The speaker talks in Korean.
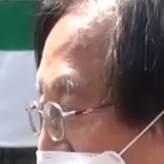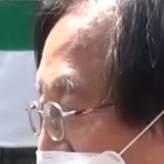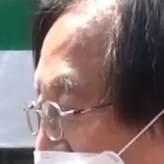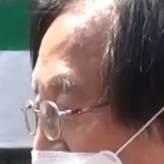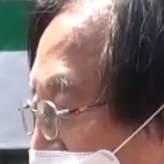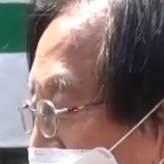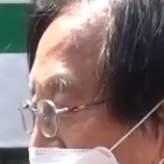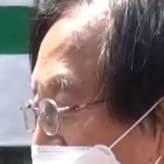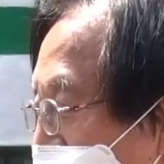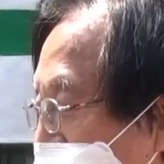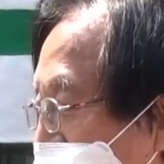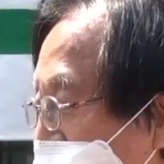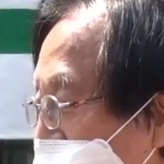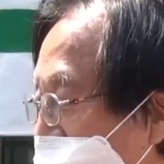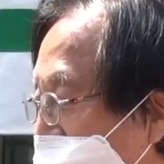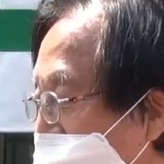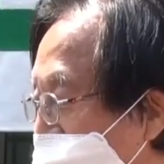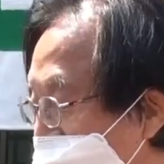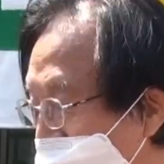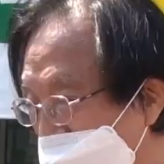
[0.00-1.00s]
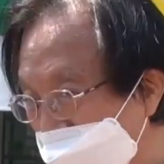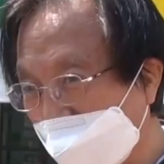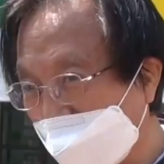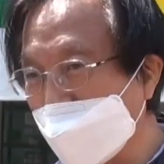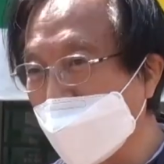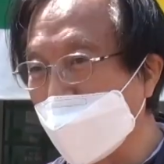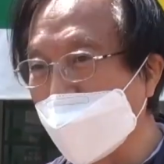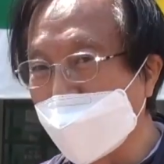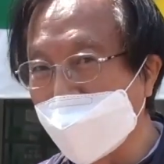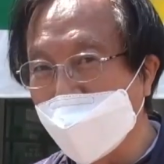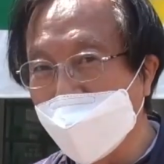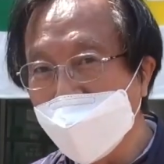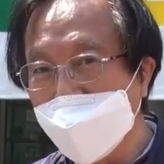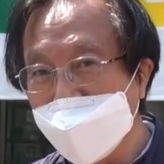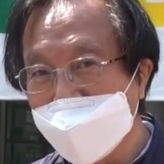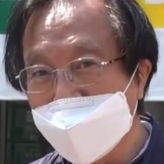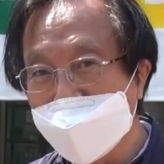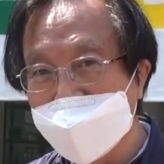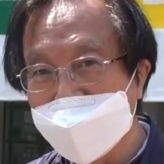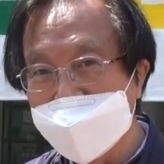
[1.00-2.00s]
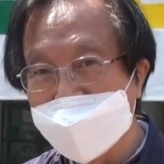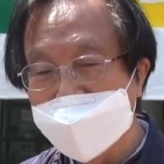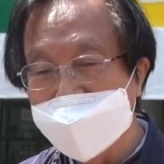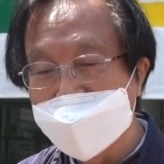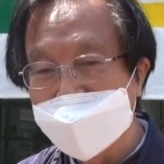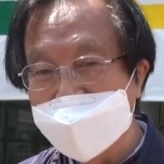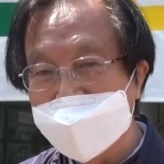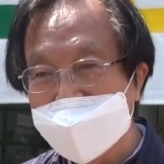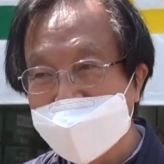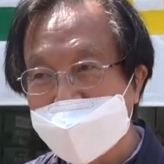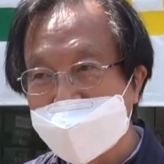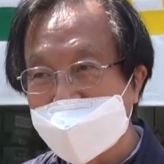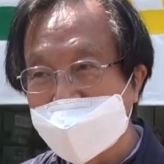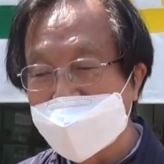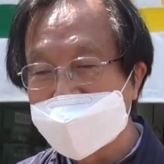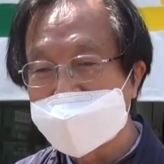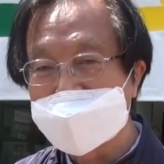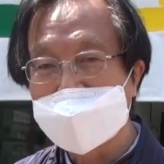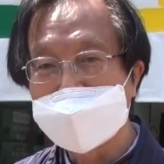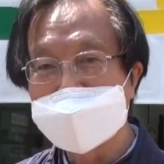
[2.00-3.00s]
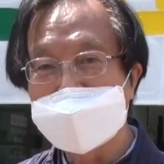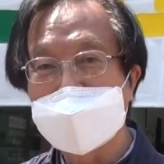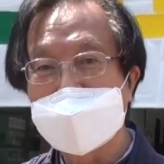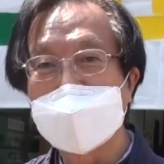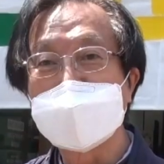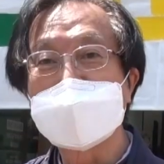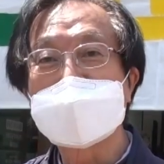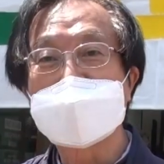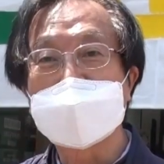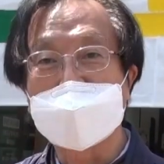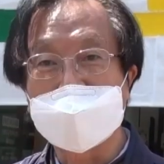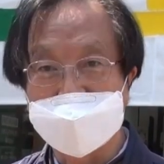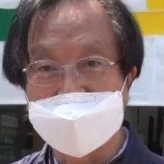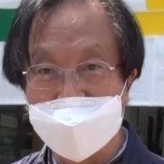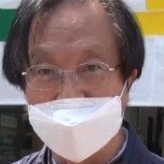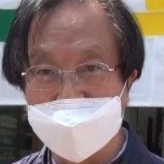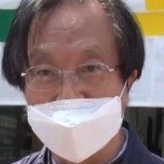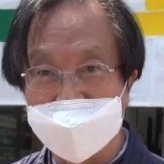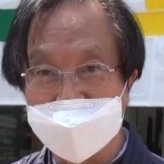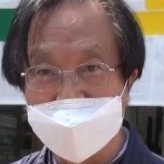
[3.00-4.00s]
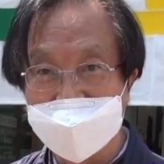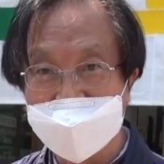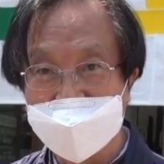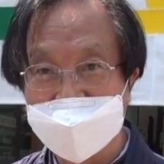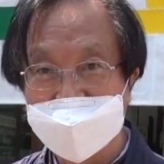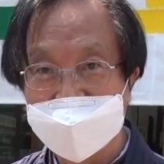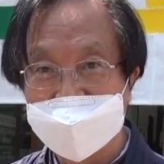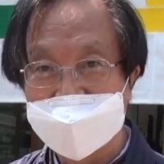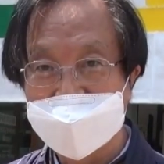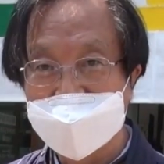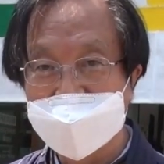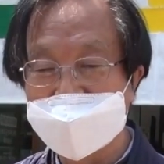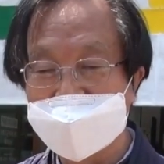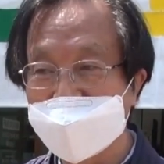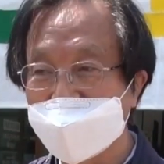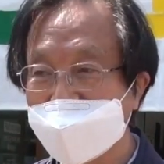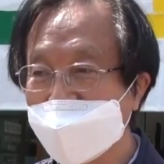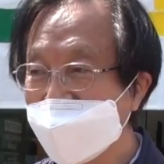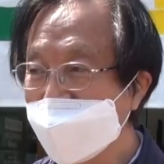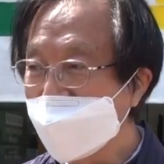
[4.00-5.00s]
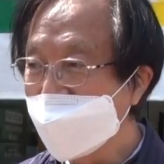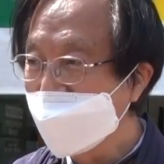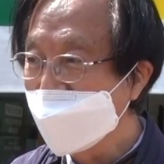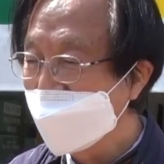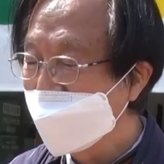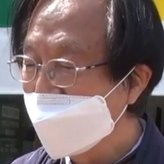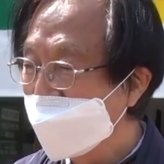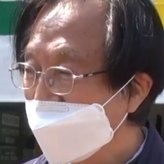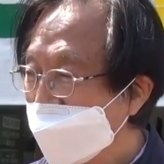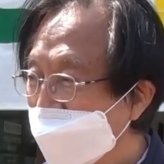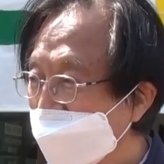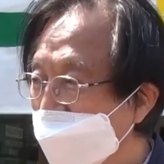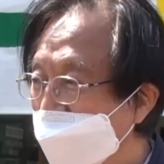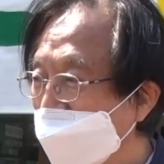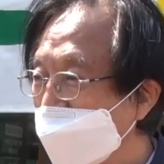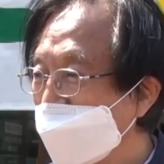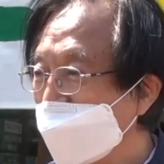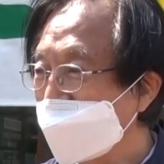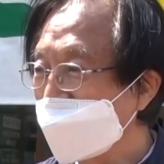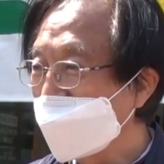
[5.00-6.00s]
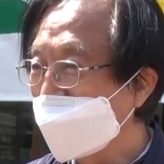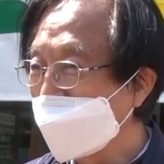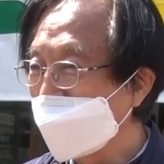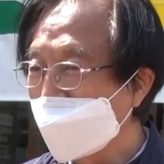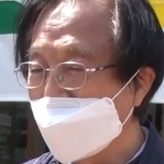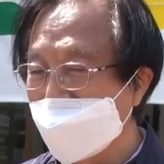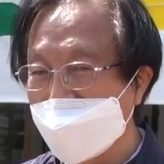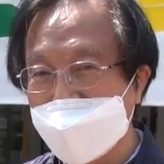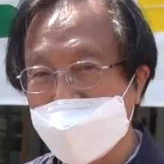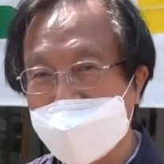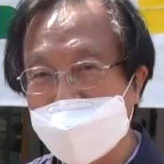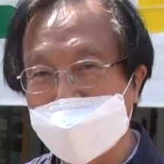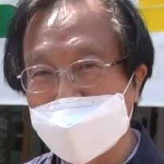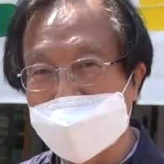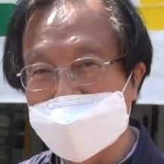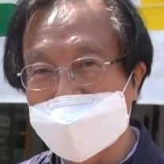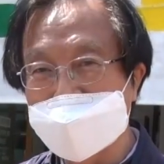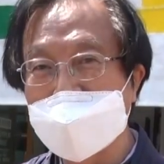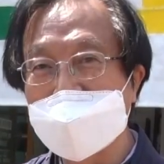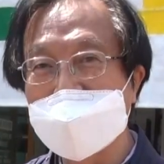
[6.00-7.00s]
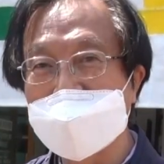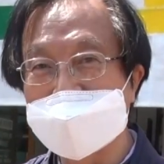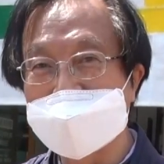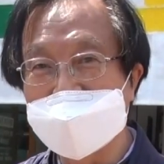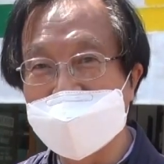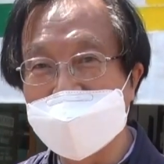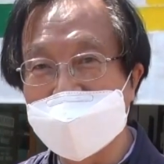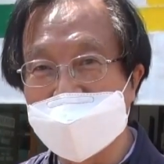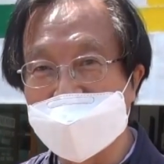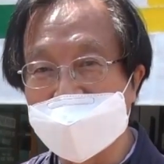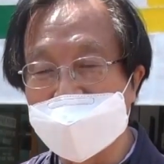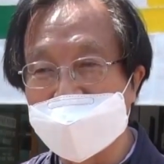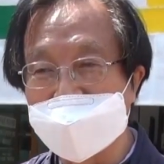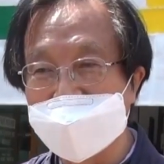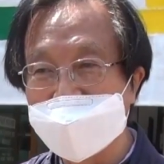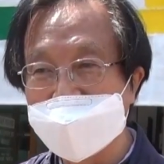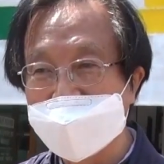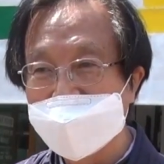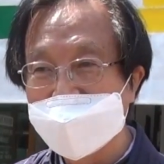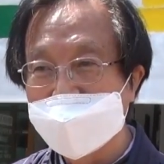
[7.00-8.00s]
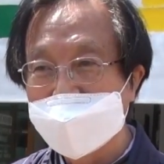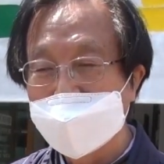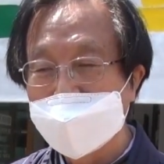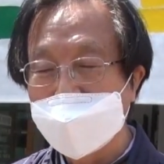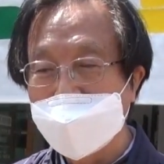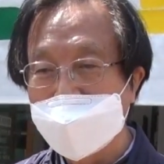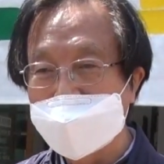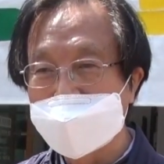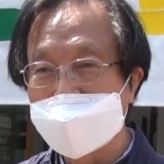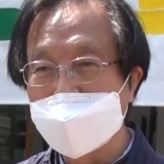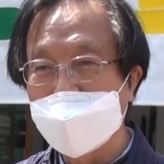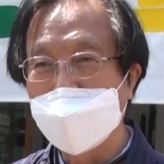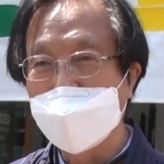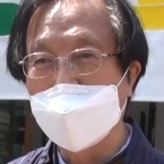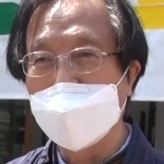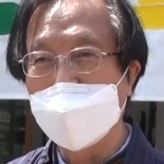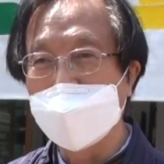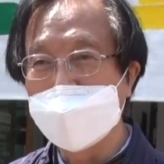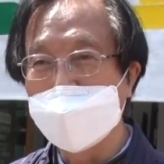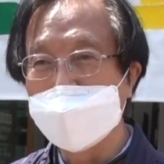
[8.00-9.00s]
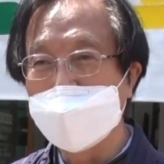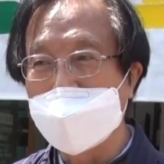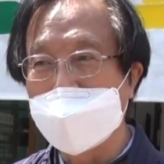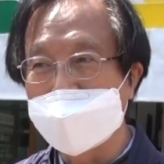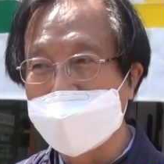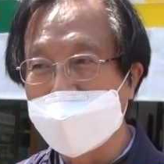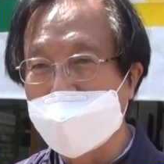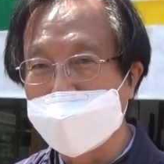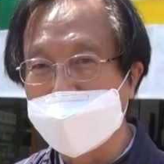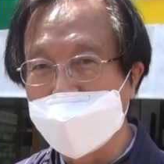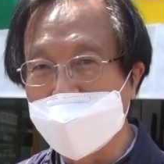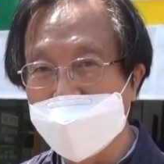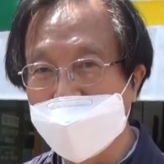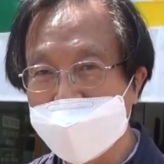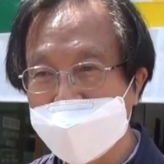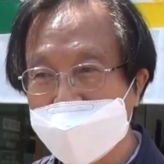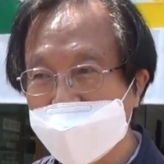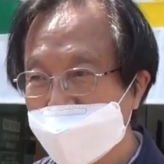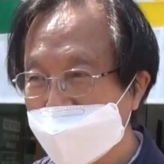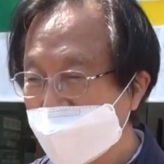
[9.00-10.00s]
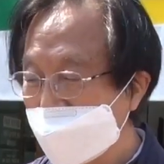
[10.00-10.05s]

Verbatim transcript: 용기에 담그고, 이게 참 좋은 시도 같아요. 그래서 요즘까지 코로나19가 심각한데, 환경 오염을 막으려면